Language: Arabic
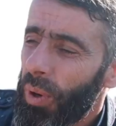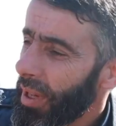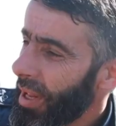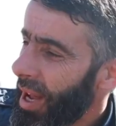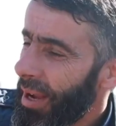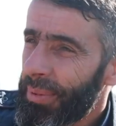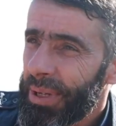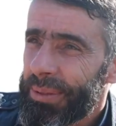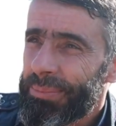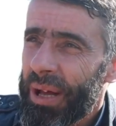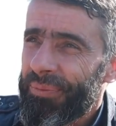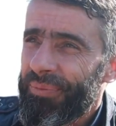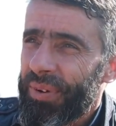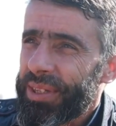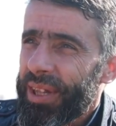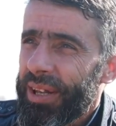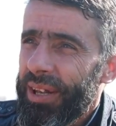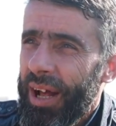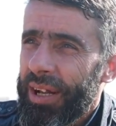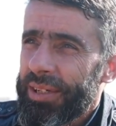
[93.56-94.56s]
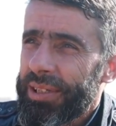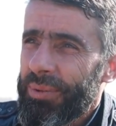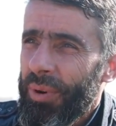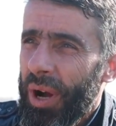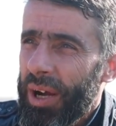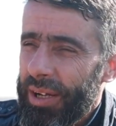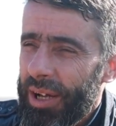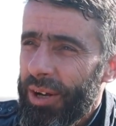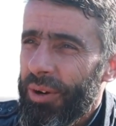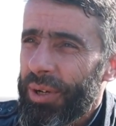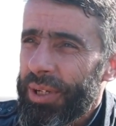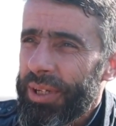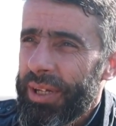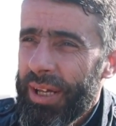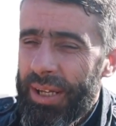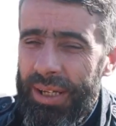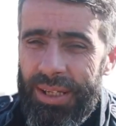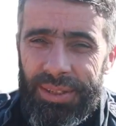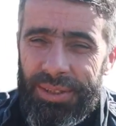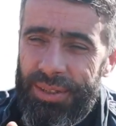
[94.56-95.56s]
والله مثل ما تفضل الحجي وحكى هون
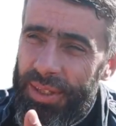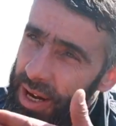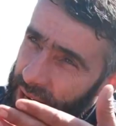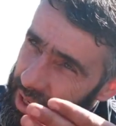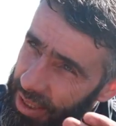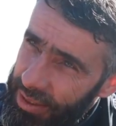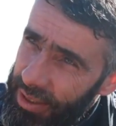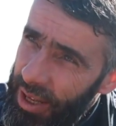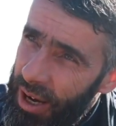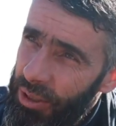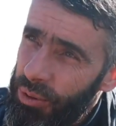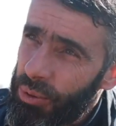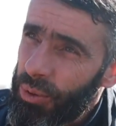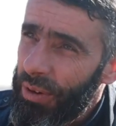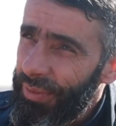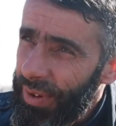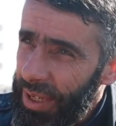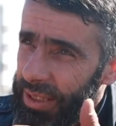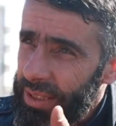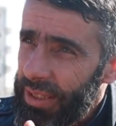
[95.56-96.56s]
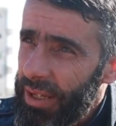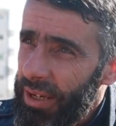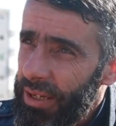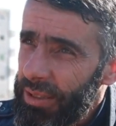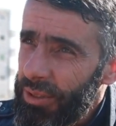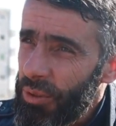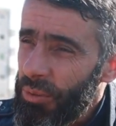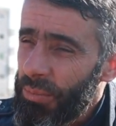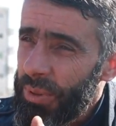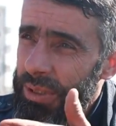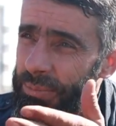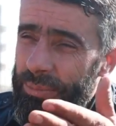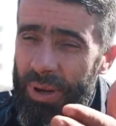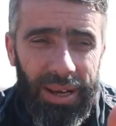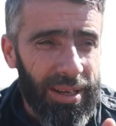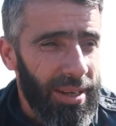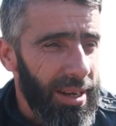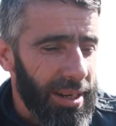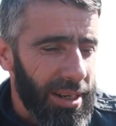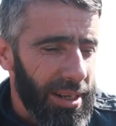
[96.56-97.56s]
يعني ضرت ناس ونبعت ناس ومثل ما
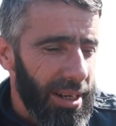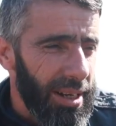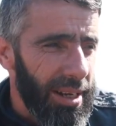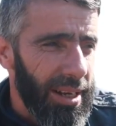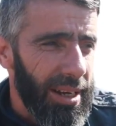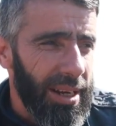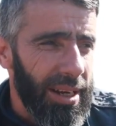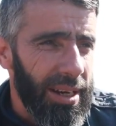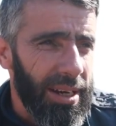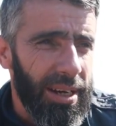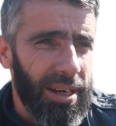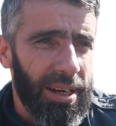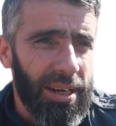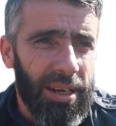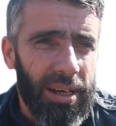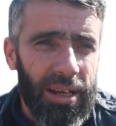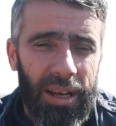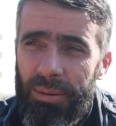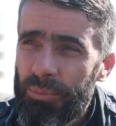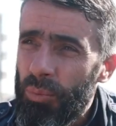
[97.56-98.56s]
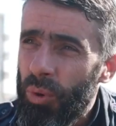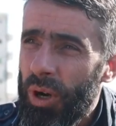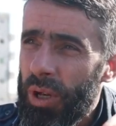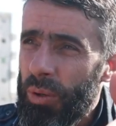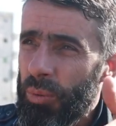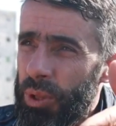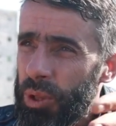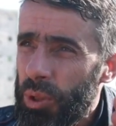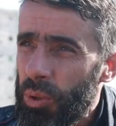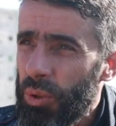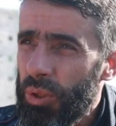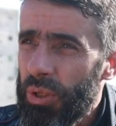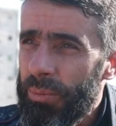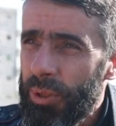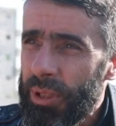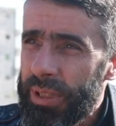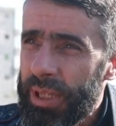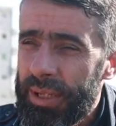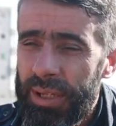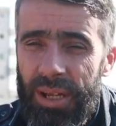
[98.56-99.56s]
قال لك الاموال والسيوله
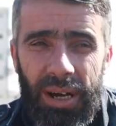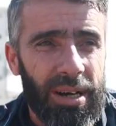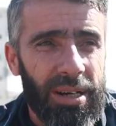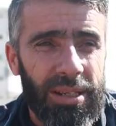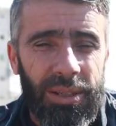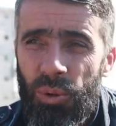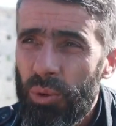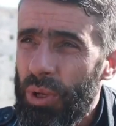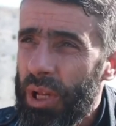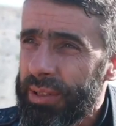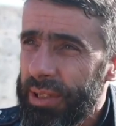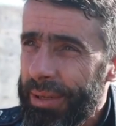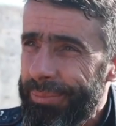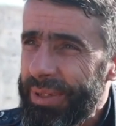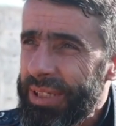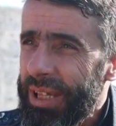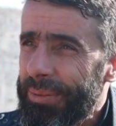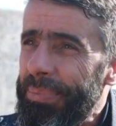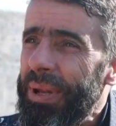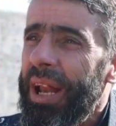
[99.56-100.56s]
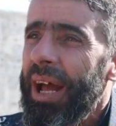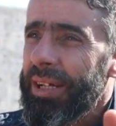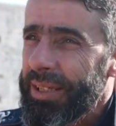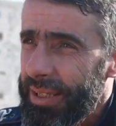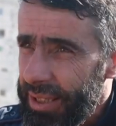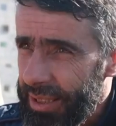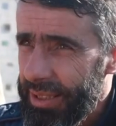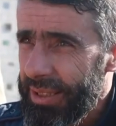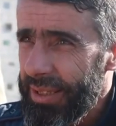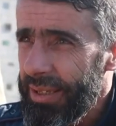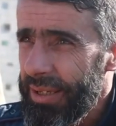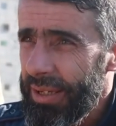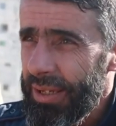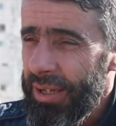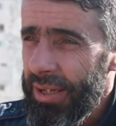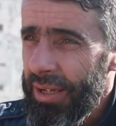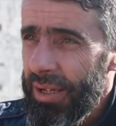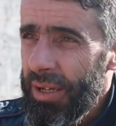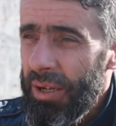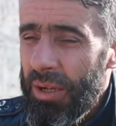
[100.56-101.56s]
بايد الناس كلها تجمدت بالحديد
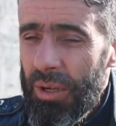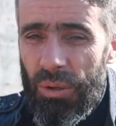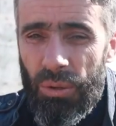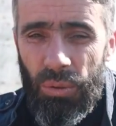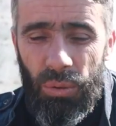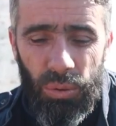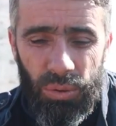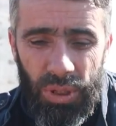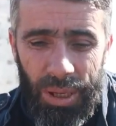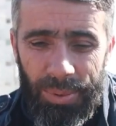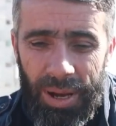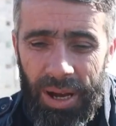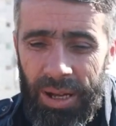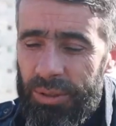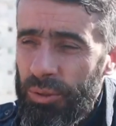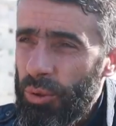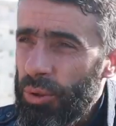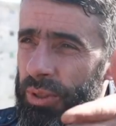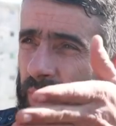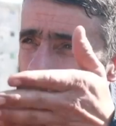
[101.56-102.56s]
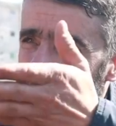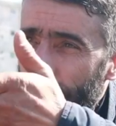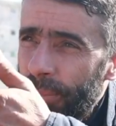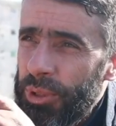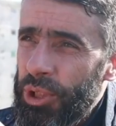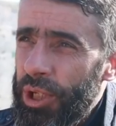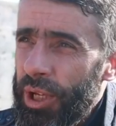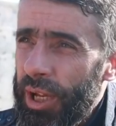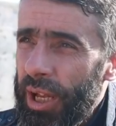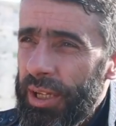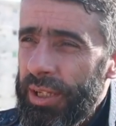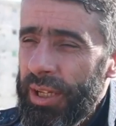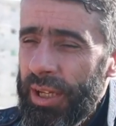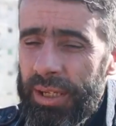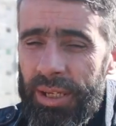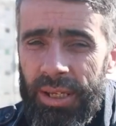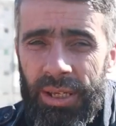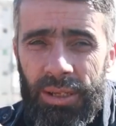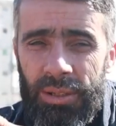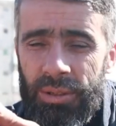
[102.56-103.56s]
وطبعا كنا عم نشتغل
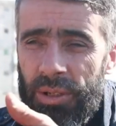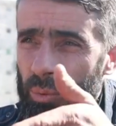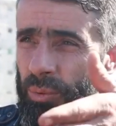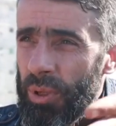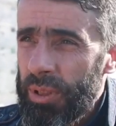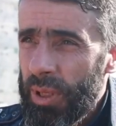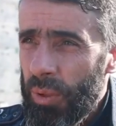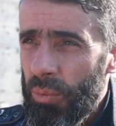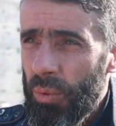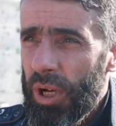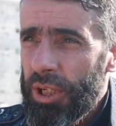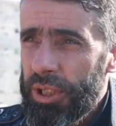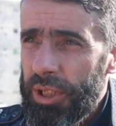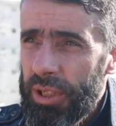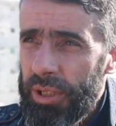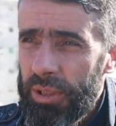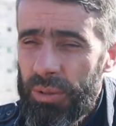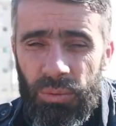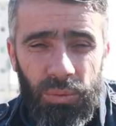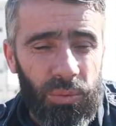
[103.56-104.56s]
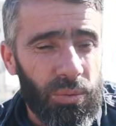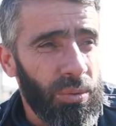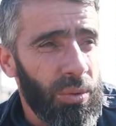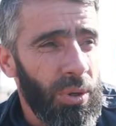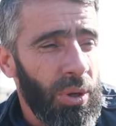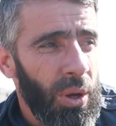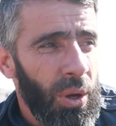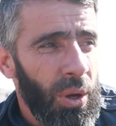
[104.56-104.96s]
نحن كنا صواجين و